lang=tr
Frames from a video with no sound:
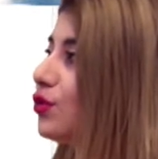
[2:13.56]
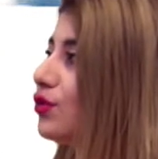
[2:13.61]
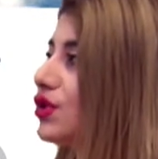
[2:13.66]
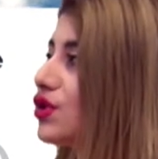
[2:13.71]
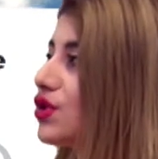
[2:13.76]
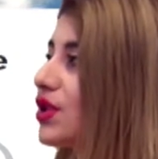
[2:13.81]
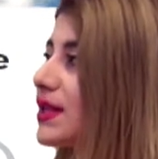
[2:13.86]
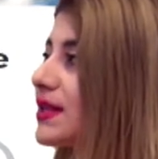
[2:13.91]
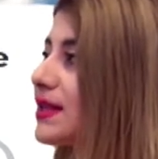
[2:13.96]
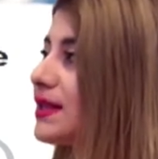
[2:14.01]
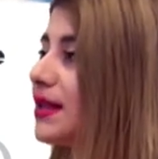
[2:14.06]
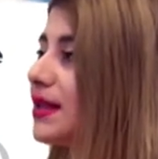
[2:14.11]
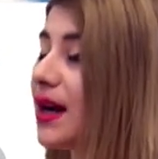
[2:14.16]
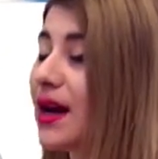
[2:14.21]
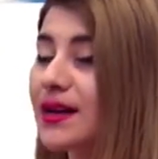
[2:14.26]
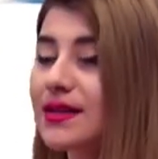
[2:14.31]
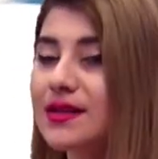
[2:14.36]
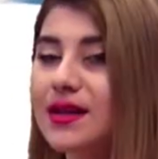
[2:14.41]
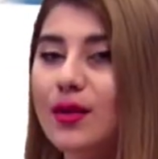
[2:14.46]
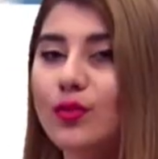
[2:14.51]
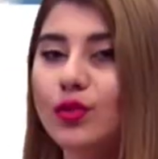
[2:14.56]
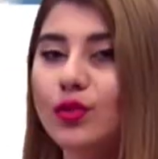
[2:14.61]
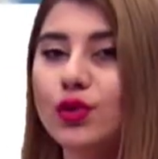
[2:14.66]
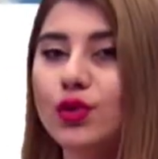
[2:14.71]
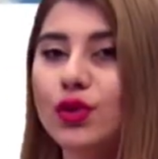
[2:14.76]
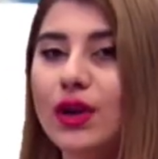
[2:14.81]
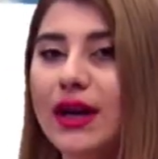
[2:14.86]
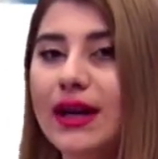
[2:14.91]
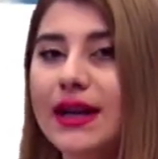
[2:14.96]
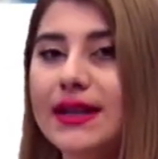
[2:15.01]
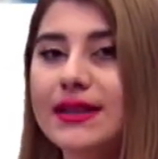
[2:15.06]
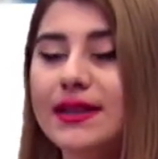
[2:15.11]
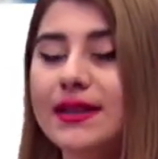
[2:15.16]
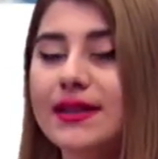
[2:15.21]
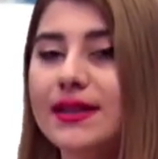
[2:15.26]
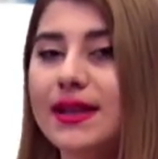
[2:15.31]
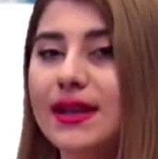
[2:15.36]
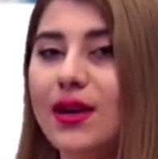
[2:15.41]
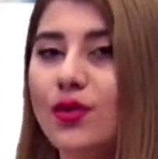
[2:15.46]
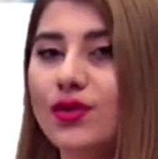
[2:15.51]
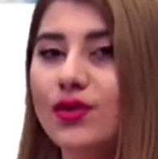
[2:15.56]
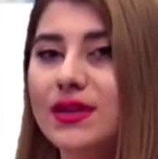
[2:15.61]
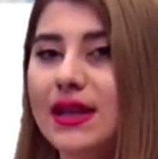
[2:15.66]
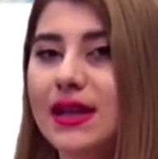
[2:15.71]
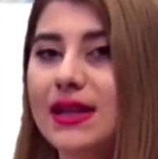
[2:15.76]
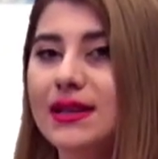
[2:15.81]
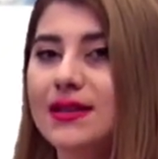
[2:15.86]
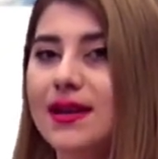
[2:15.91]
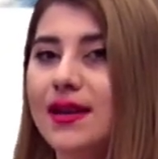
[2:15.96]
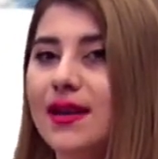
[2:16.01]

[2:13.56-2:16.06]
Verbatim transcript: gün içerisinde artan bulutlar etkisiyle 18